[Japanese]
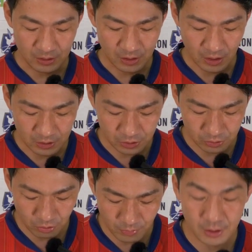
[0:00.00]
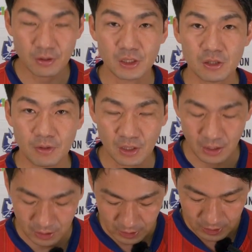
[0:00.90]
前半終了間際に決め
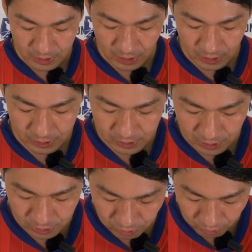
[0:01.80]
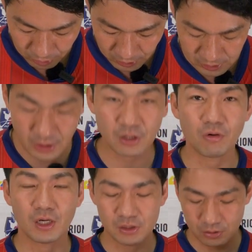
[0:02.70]
た柳選手の移籍
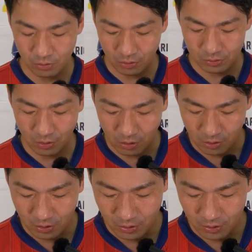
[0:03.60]
後初ゴールを